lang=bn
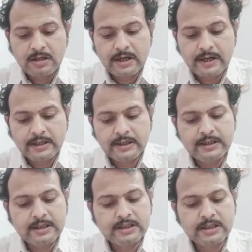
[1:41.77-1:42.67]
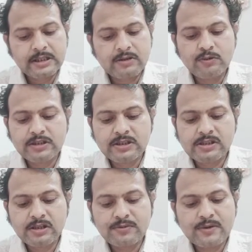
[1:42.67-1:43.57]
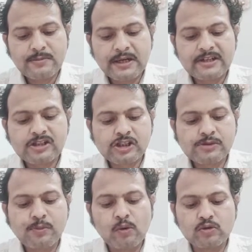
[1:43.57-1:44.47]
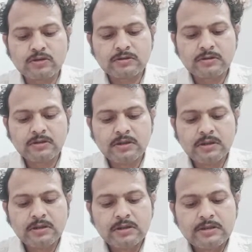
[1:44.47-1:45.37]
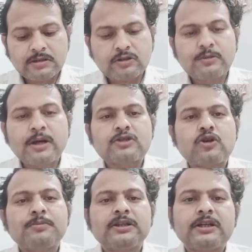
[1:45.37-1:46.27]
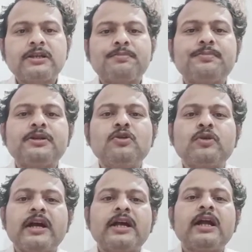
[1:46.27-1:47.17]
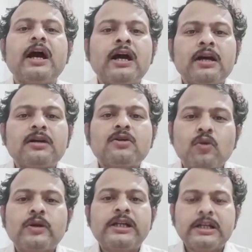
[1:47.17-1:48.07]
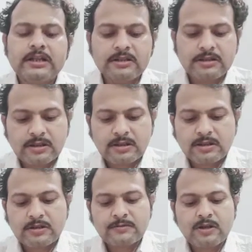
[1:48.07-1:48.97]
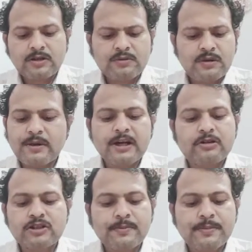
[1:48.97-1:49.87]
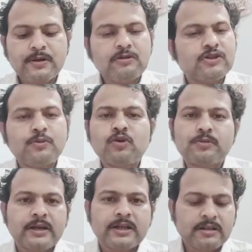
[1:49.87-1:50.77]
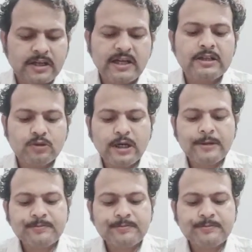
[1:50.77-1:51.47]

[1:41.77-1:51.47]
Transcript: আরেকটা লিখেছে হুইচ ইজ ইয়োর ফেভারিট স্পোর্ট যে তোমার সবথেকে প্রিয় খেলা কোনটি ফেভারিট হচ্ছে প্রিয় স্পোর্ট মানে খেলাধুলা